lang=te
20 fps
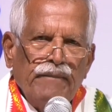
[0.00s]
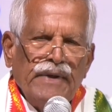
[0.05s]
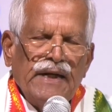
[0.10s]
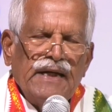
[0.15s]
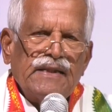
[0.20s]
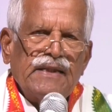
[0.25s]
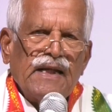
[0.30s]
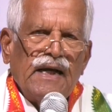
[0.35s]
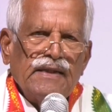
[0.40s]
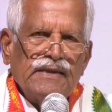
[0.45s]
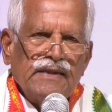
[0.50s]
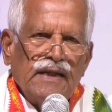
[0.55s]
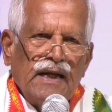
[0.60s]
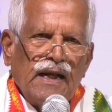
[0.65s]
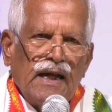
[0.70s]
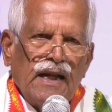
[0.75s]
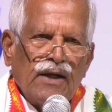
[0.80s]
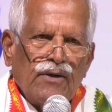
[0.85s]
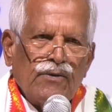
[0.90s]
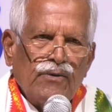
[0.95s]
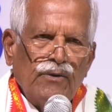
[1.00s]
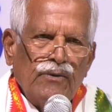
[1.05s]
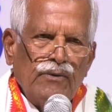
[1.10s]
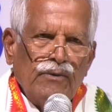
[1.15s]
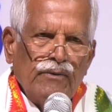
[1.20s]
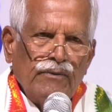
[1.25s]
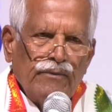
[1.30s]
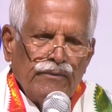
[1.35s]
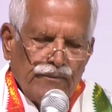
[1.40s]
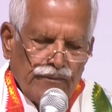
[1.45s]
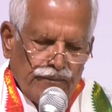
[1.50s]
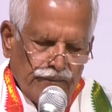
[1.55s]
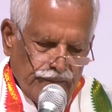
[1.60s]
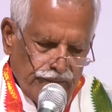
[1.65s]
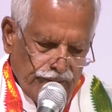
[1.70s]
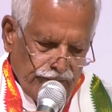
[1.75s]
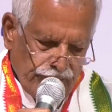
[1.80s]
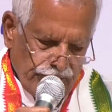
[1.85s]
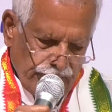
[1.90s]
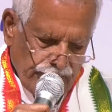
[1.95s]
మిగతా జిల్లాలకు
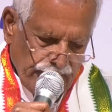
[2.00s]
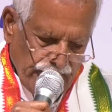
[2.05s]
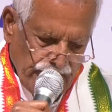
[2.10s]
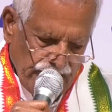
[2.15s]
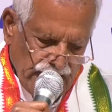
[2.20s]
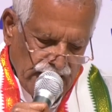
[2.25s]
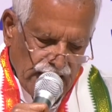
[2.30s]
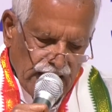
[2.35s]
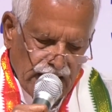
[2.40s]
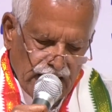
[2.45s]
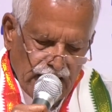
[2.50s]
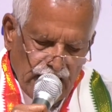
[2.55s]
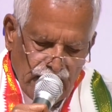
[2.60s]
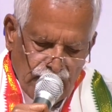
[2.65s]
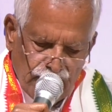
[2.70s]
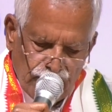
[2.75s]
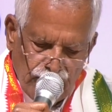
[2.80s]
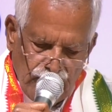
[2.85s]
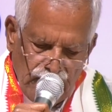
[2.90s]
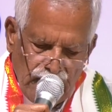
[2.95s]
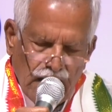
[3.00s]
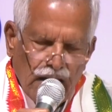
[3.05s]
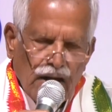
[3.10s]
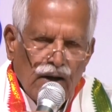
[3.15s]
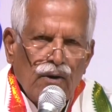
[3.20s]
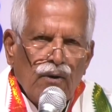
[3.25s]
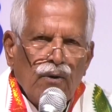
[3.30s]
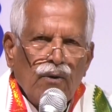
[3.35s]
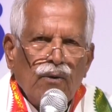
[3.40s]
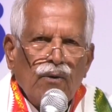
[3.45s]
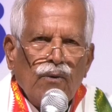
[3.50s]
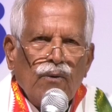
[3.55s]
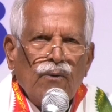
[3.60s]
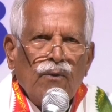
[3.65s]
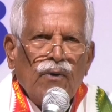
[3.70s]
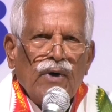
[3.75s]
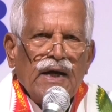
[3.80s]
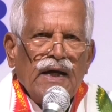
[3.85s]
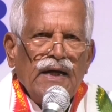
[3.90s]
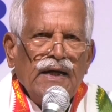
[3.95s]
ఎక్కడ కూడా
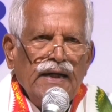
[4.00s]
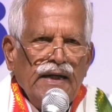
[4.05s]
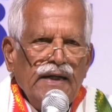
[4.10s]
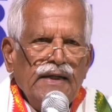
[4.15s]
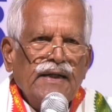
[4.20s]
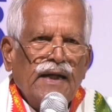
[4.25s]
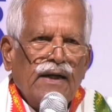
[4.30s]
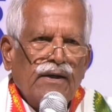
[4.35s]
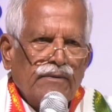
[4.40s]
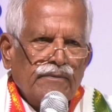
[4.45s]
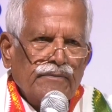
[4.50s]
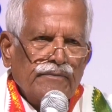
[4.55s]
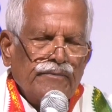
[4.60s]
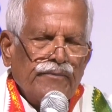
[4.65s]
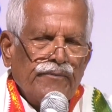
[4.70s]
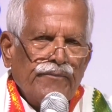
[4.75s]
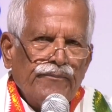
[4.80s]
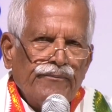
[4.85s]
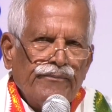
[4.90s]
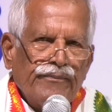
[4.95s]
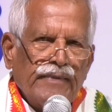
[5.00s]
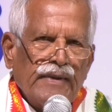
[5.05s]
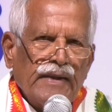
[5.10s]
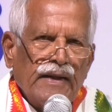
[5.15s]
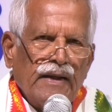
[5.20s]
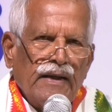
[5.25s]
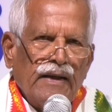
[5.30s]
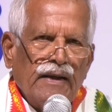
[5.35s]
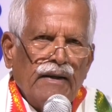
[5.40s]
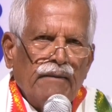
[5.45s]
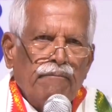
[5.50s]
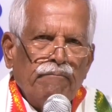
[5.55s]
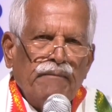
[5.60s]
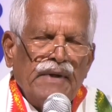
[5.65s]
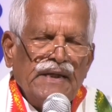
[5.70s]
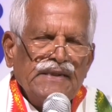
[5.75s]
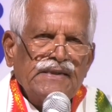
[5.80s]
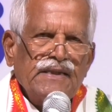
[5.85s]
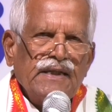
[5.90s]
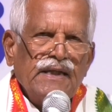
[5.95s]
ఒక లీటర్
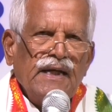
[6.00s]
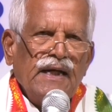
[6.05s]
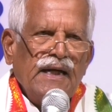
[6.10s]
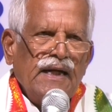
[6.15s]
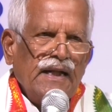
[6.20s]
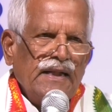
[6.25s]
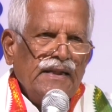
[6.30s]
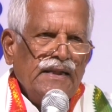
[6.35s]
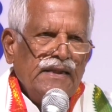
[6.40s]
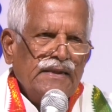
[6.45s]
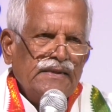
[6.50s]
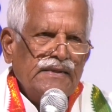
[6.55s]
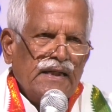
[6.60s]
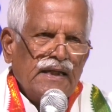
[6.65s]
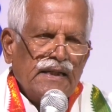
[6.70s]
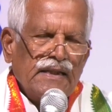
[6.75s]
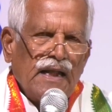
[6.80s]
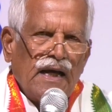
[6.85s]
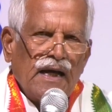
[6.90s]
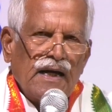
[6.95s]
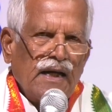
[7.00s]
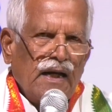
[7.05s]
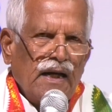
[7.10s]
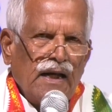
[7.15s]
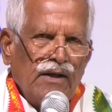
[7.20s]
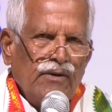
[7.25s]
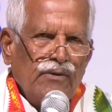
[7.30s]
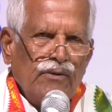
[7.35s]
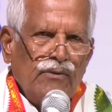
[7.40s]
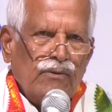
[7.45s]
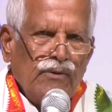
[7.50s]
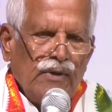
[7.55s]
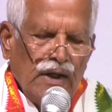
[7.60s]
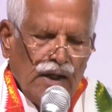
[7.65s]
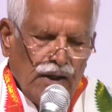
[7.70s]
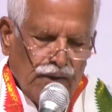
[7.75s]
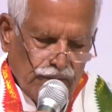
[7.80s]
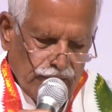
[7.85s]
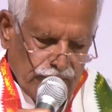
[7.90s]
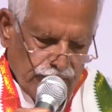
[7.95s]
మంచినీళ్ళు అందించిన దాఖలాలు
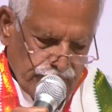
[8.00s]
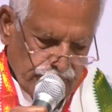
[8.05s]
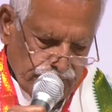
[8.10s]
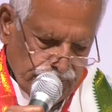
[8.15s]
లేవు